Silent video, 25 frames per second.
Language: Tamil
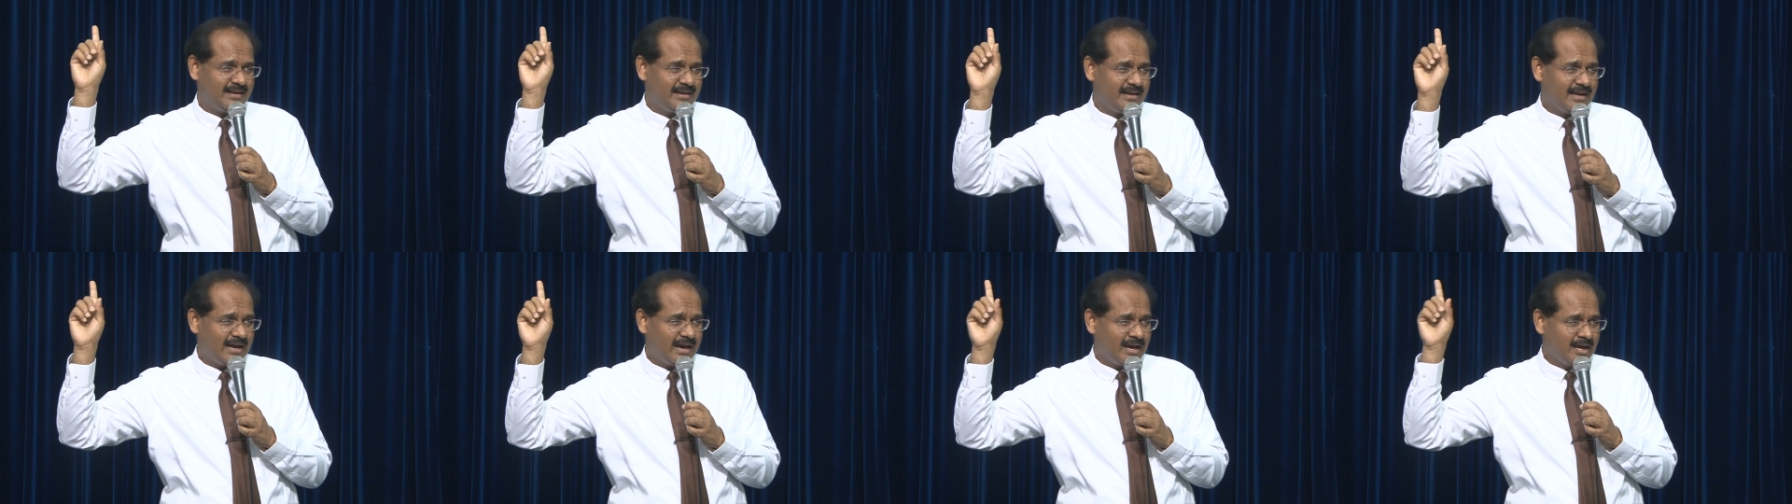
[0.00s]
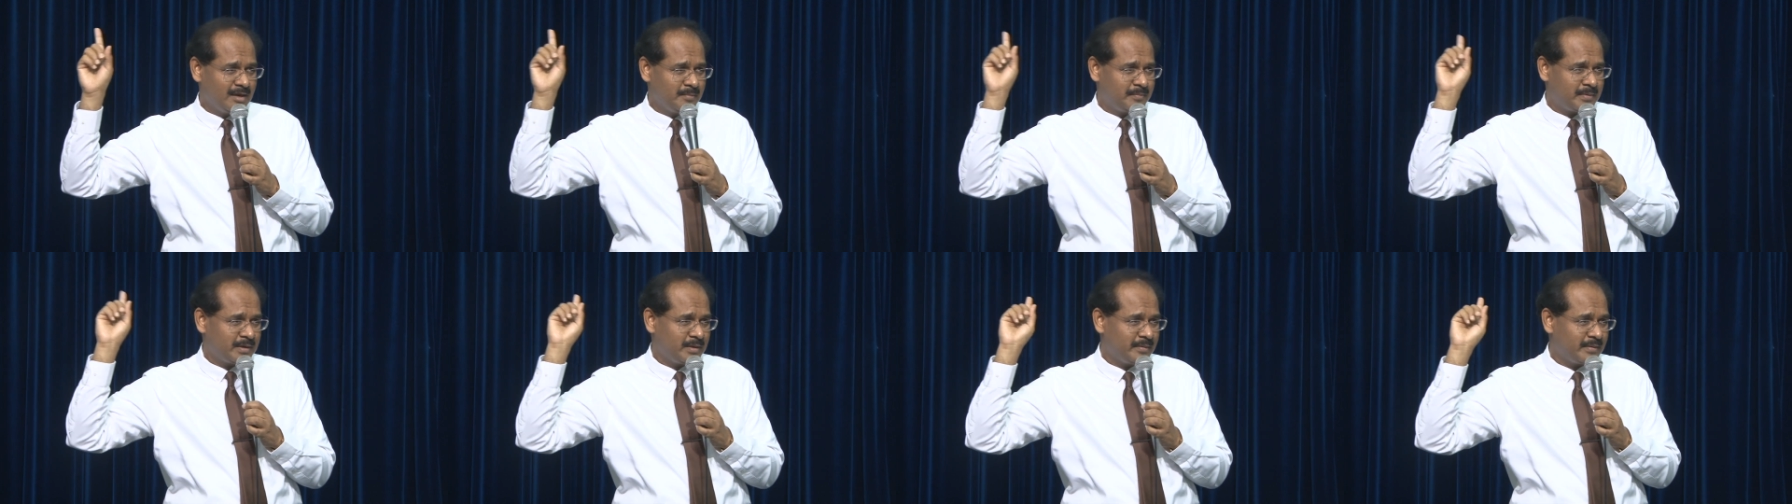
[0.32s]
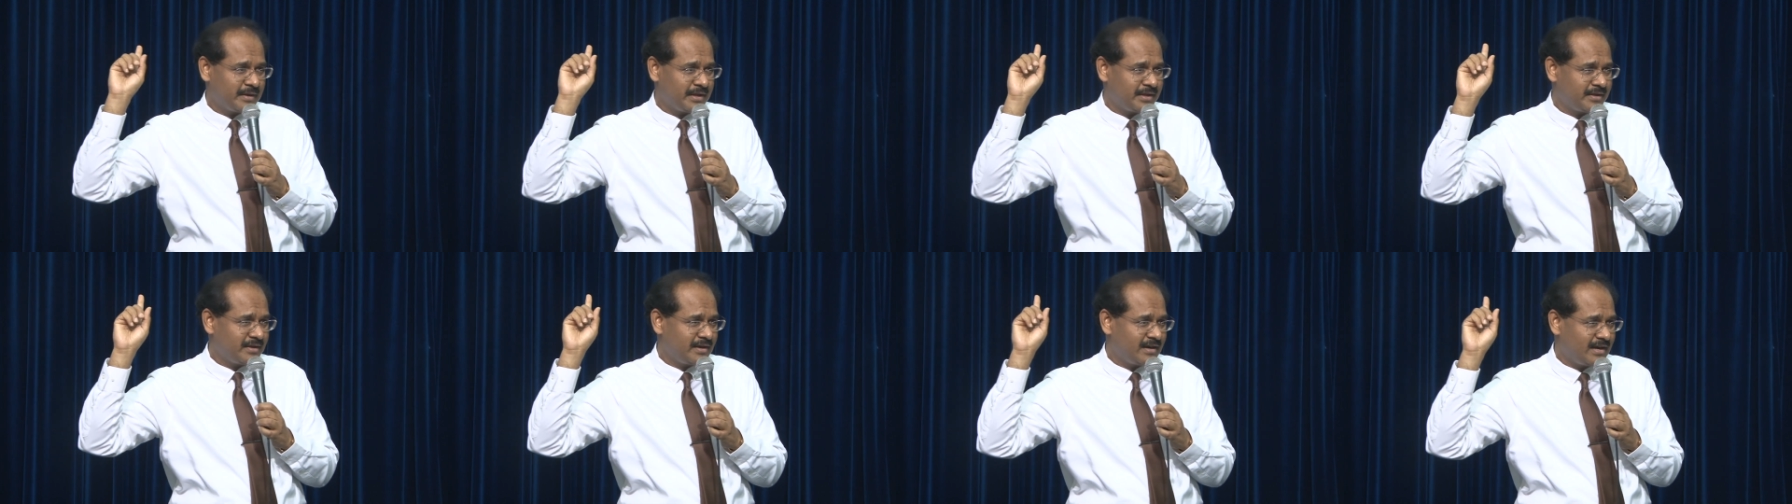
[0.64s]
நான் அனுப்புகிற
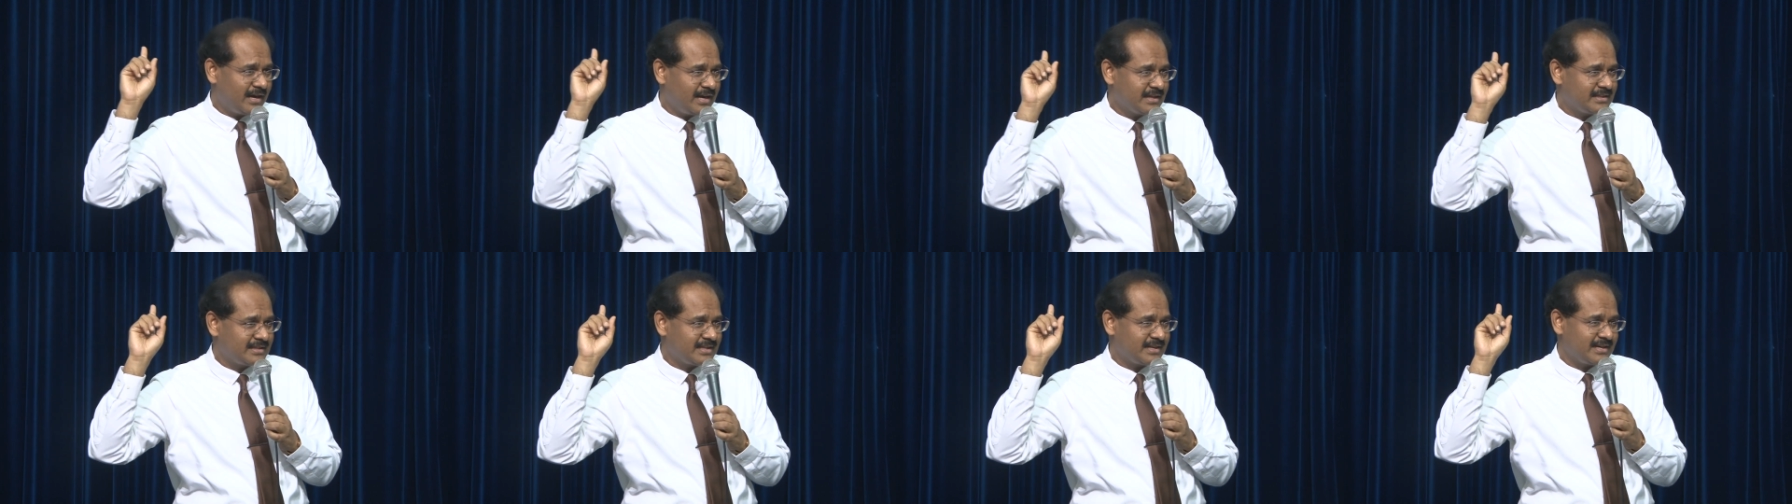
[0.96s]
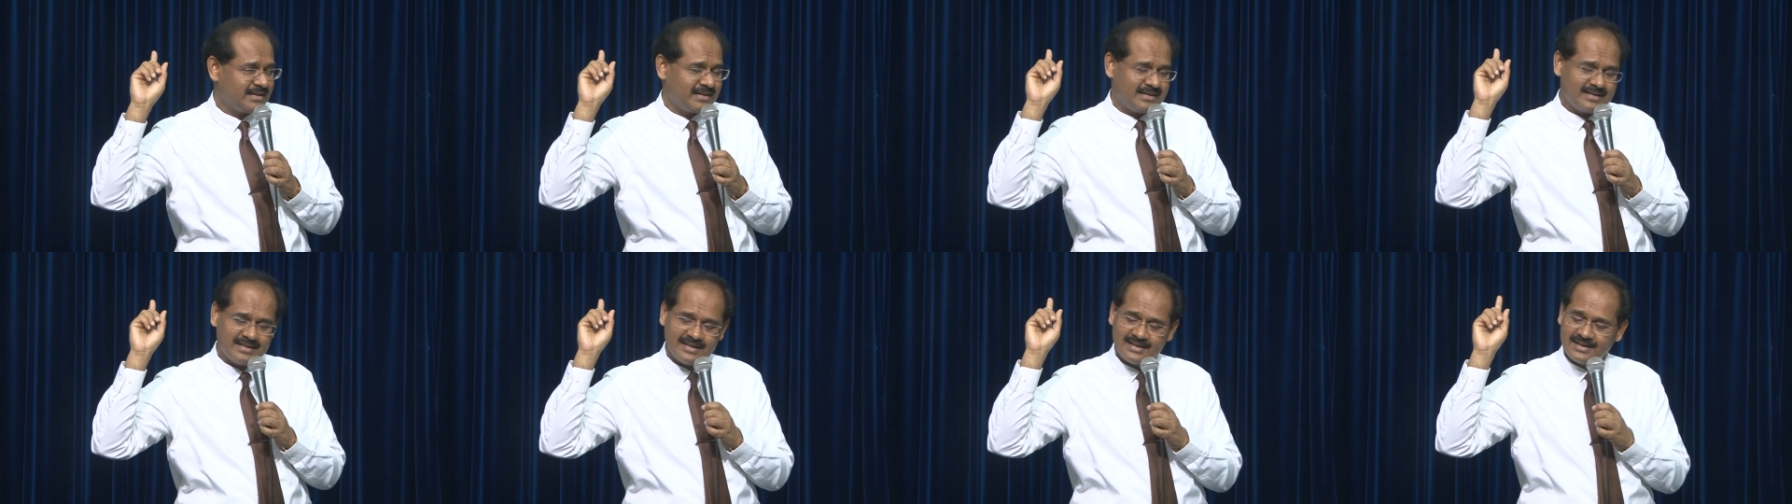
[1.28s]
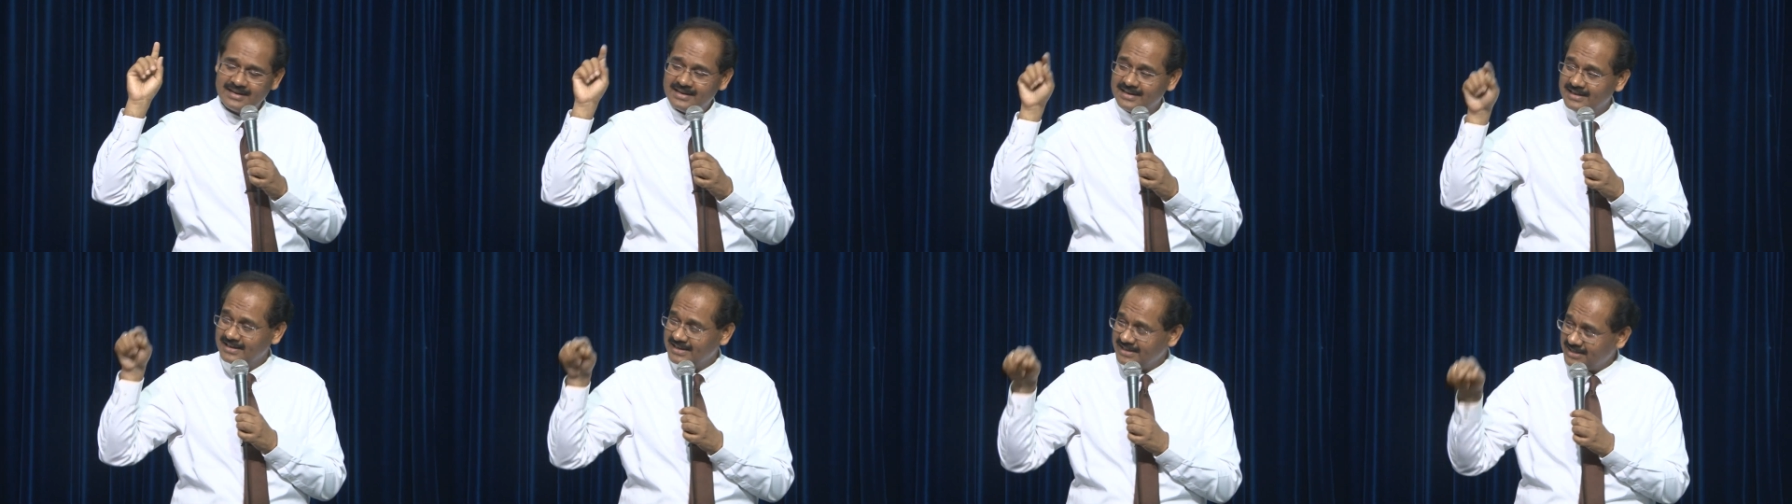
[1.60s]
வரைக்கும் காத்திருங்கன்னார்
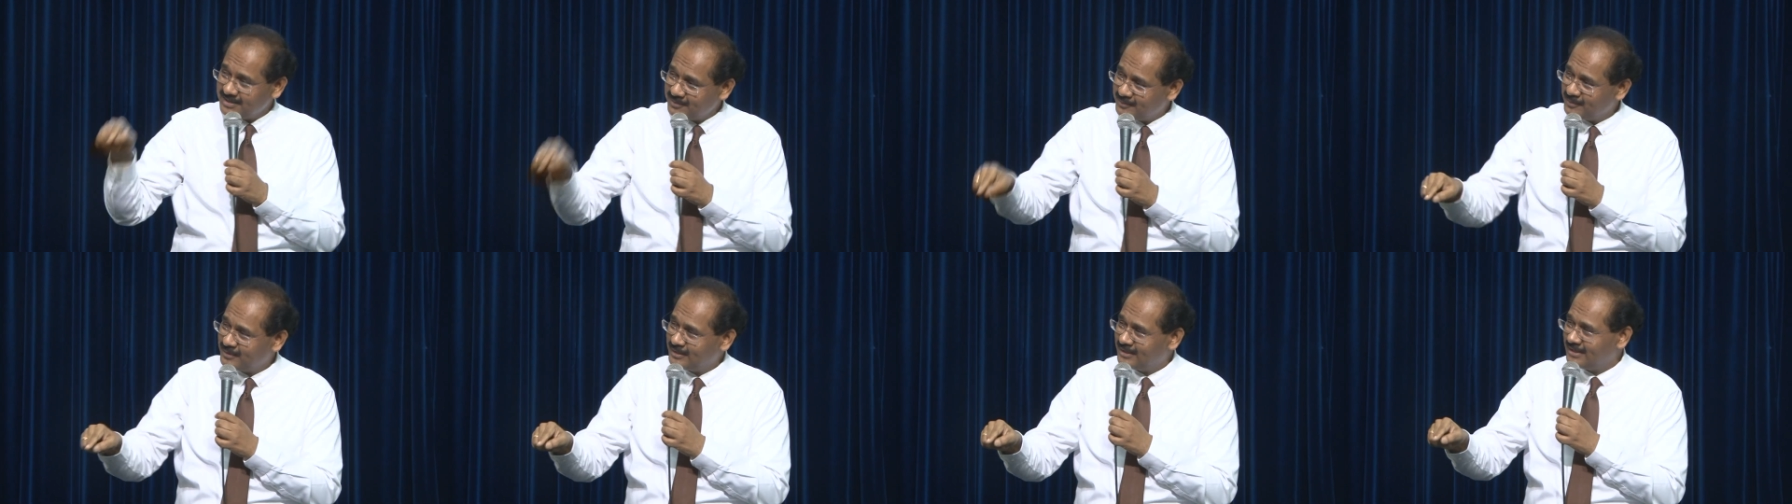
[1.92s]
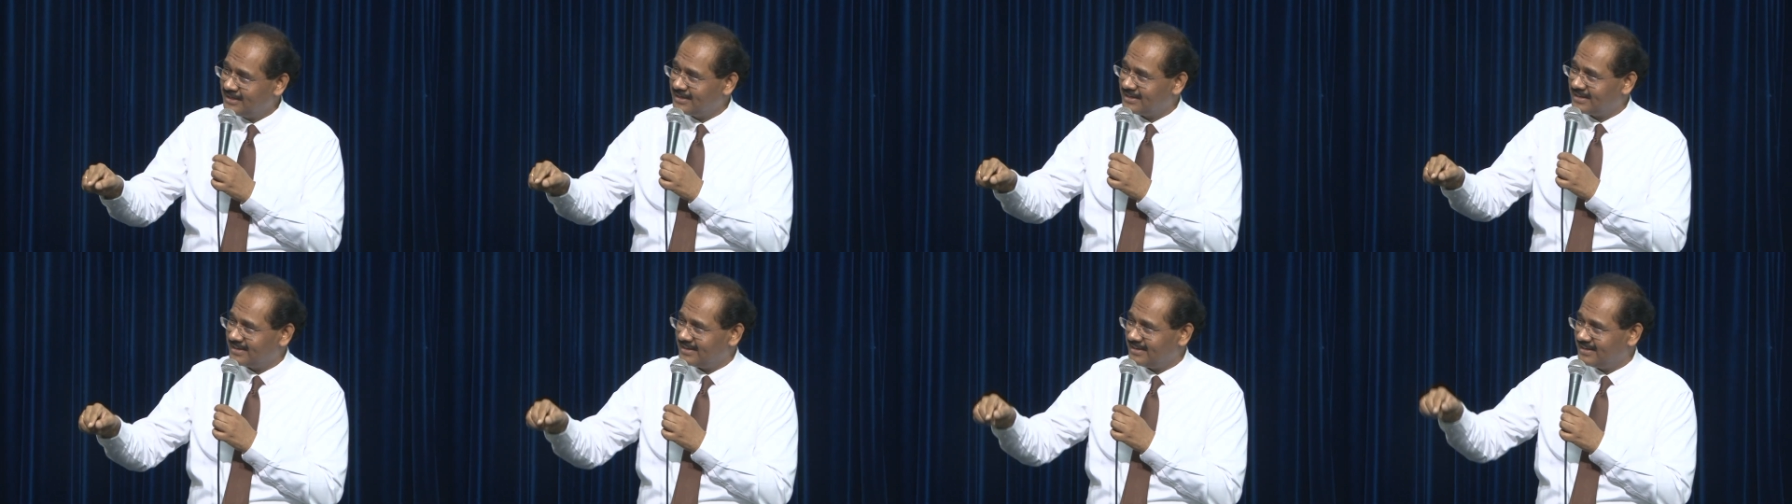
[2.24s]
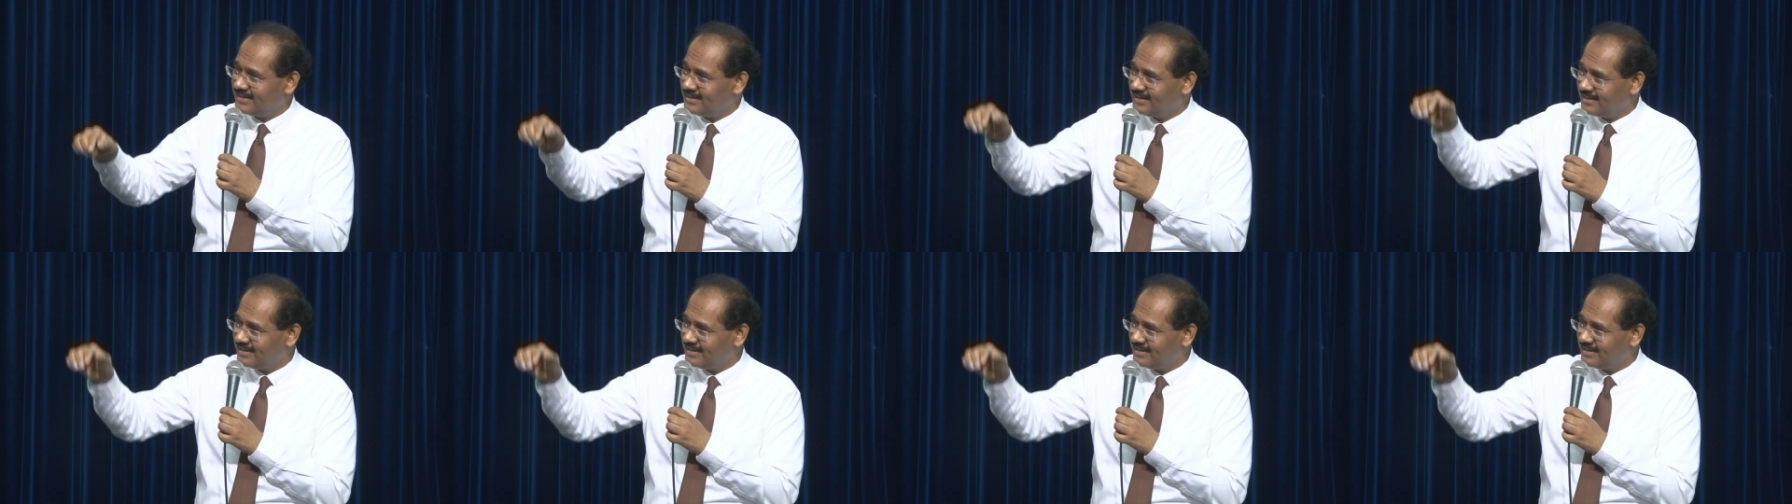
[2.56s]
இவங்களுக்கு